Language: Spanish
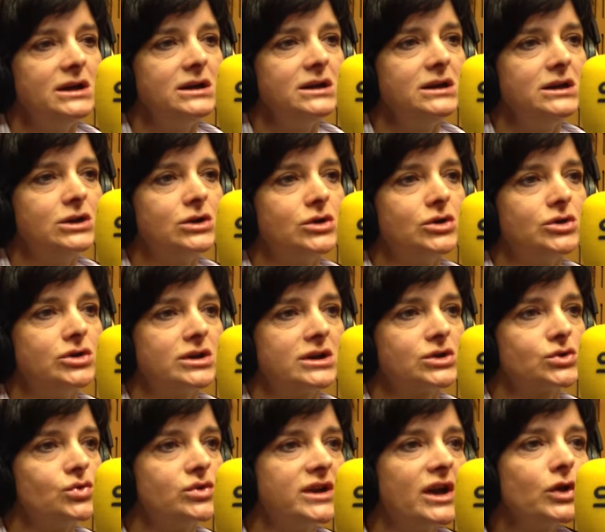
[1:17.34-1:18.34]
y con
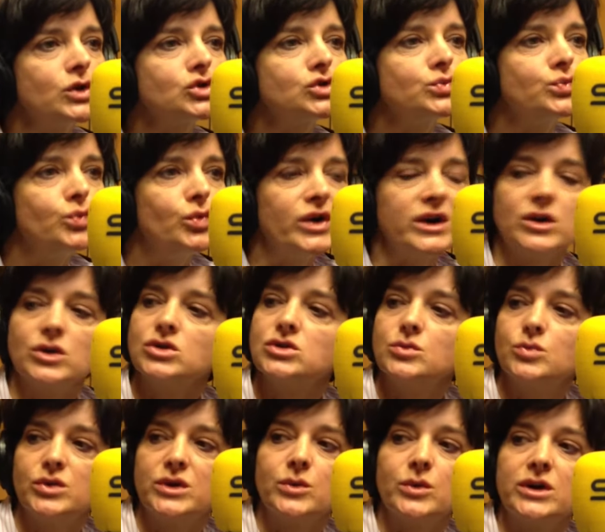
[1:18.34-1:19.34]
resultados buenos,
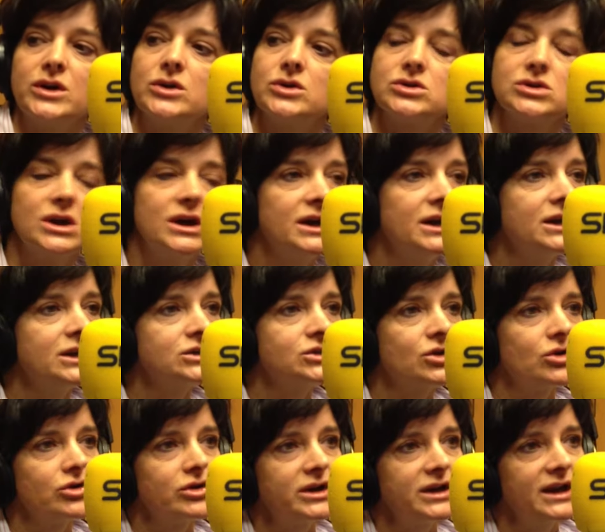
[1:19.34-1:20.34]
muy buenos,
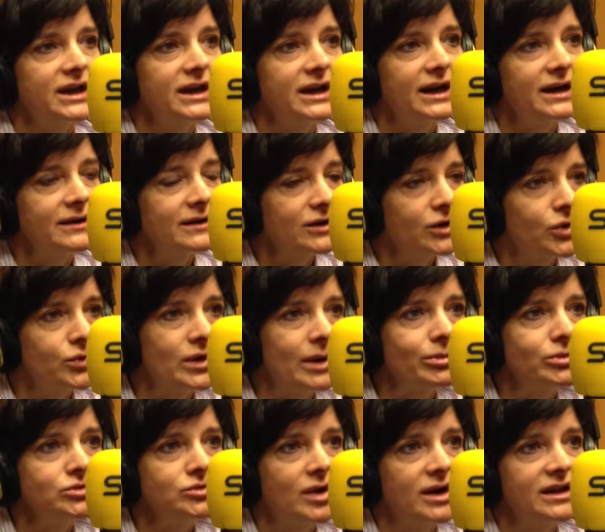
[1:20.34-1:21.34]
solo que con una
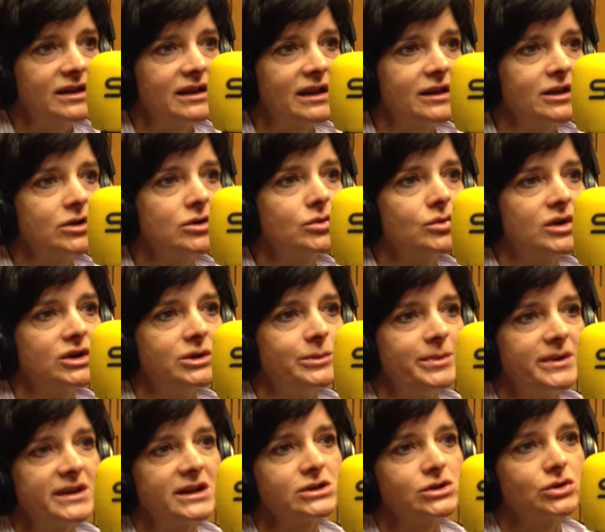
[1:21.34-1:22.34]
puntualización, cuando
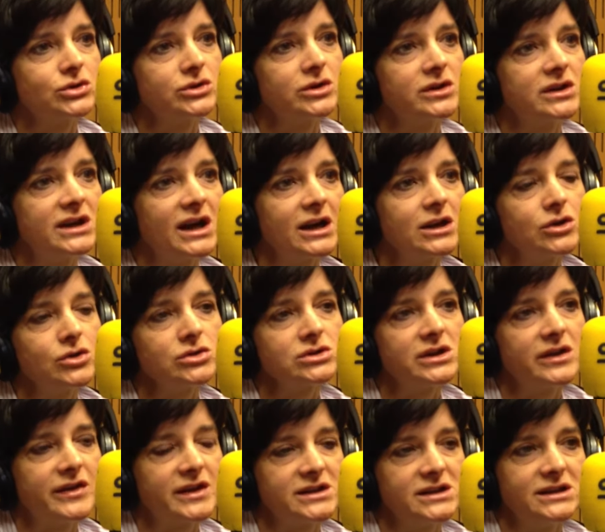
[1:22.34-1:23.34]
empiezas con 12 años
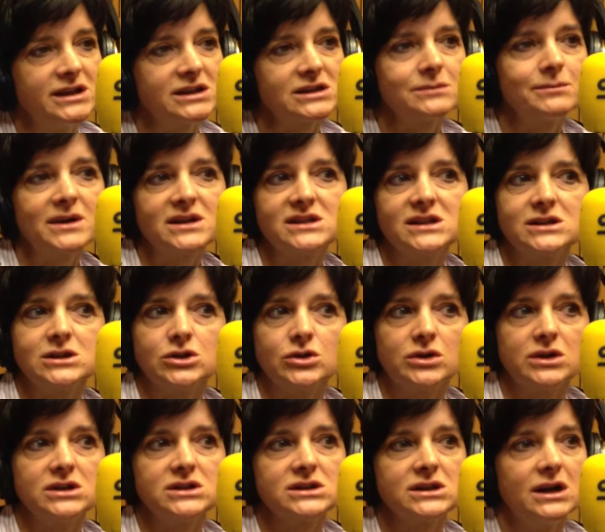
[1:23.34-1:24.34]
necesitas más
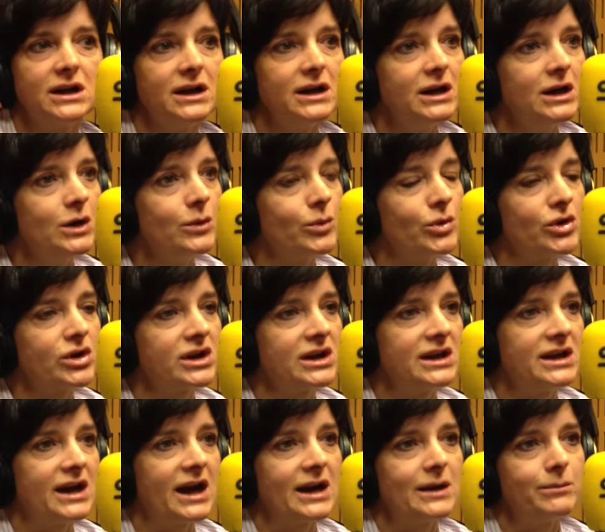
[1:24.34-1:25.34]
sesiones
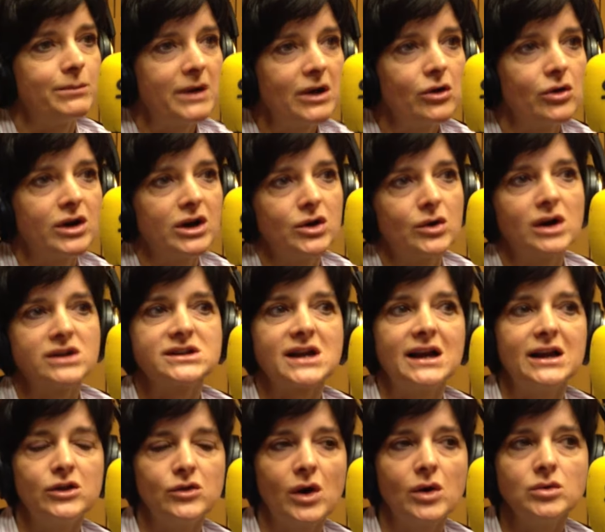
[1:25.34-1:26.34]
porque hay pelo que no ha
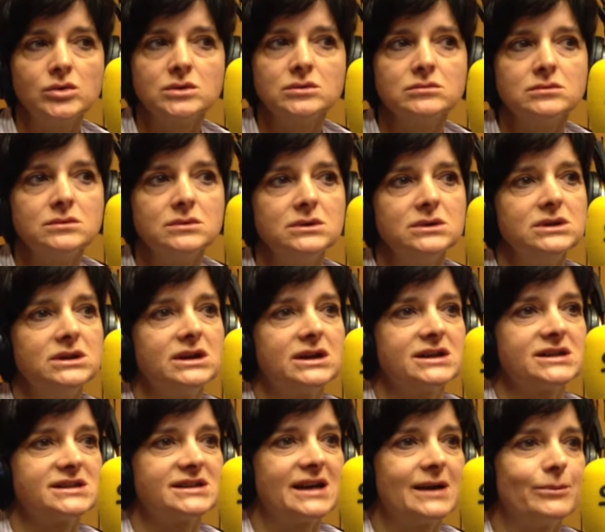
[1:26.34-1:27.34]
salido aún y que
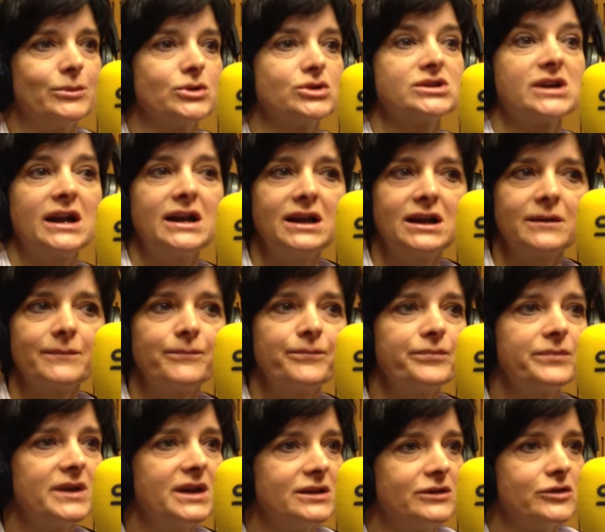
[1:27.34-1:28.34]
está por salir
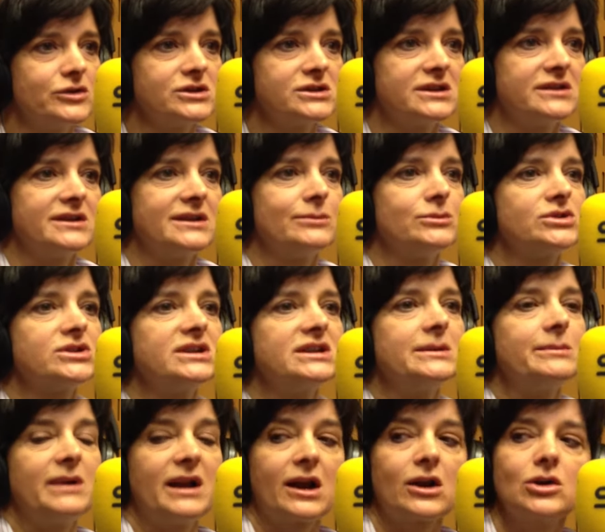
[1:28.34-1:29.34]
y entonces tendremos que
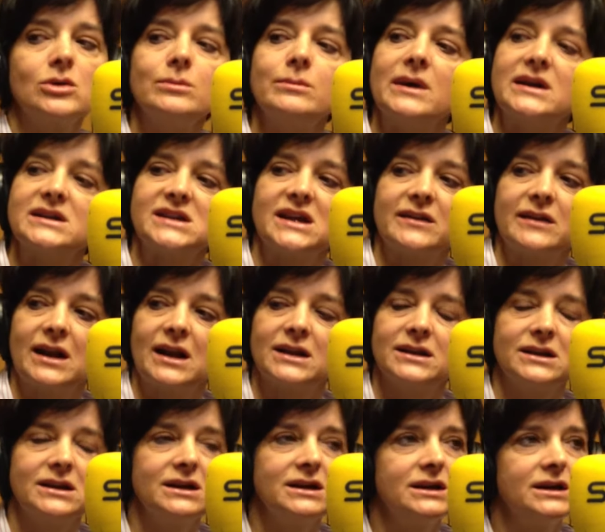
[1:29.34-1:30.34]
depilarlo más
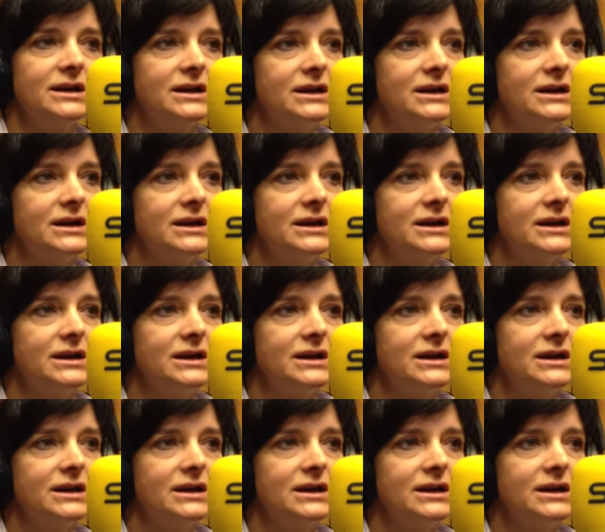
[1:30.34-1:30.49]
adelante.